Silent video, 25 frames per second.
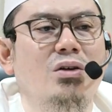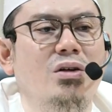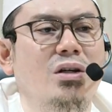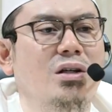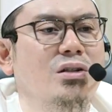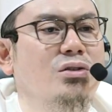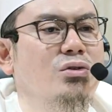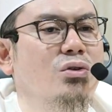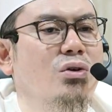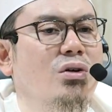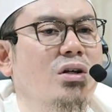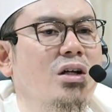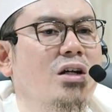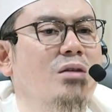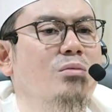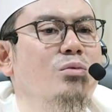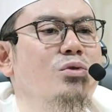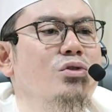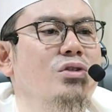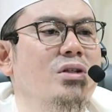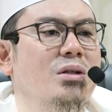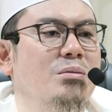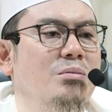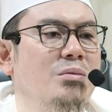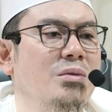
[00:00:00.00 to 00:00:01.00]
oleh seorang
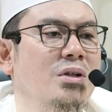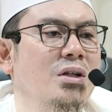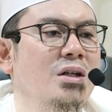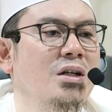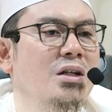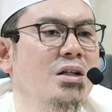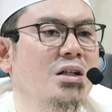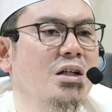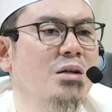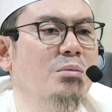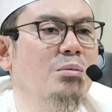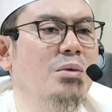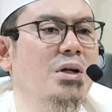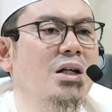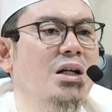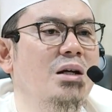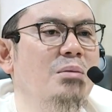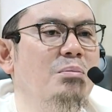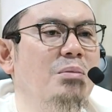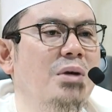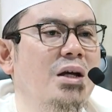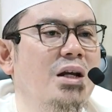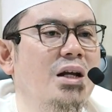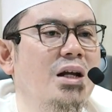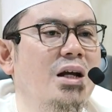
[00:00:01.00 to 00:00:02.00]
muslim
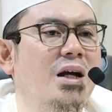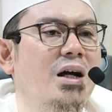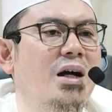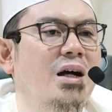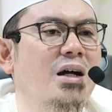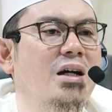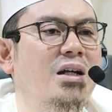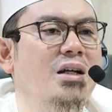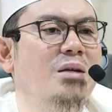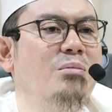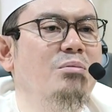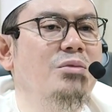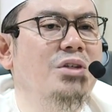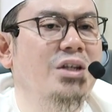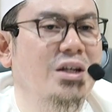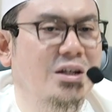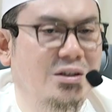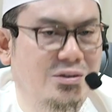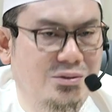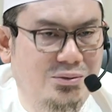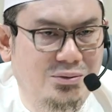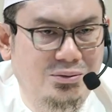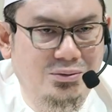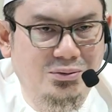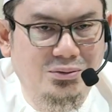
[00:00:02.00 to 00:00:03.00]
kepada para
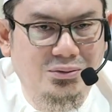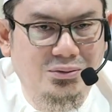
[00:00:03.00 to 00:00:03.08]
alimnya.